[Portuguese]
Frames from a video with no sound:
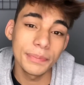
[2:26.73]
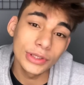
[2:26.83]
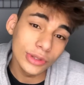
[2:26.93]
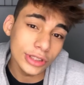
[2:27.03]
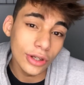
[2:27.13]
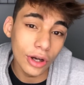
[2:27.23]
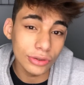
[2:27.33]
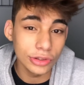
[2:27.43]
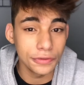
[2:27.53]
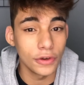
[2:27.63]
Pessoas que
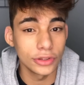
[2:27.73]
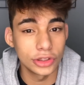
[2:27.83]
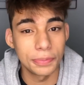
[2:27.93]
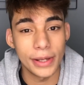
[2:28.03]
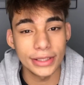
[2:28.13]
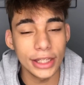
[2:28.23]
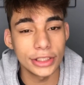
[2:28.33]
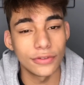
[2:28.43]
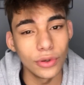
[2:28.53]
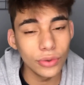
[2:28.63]
gostam de fotos de
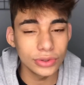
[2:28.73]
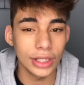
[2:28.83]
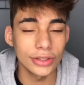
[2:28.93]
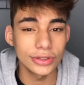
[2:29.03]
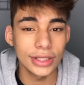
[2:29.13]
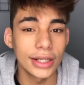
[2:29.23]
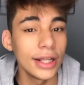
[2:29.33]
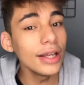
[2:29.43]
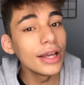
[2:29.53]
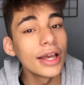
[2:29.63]
paisagem vão encontrar seu
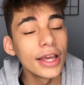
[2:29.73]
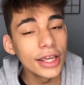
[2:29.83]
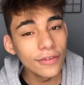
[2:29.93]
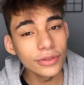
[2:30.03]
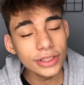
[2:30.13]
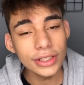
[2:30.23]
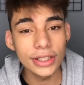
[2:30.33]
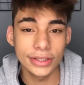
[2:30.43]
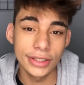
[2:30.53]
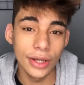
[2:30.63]
Instagram e vão
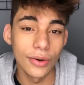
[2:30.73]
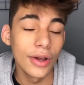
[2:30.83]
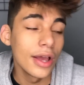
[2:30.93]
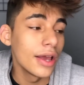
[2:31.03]
seguir, entendeu?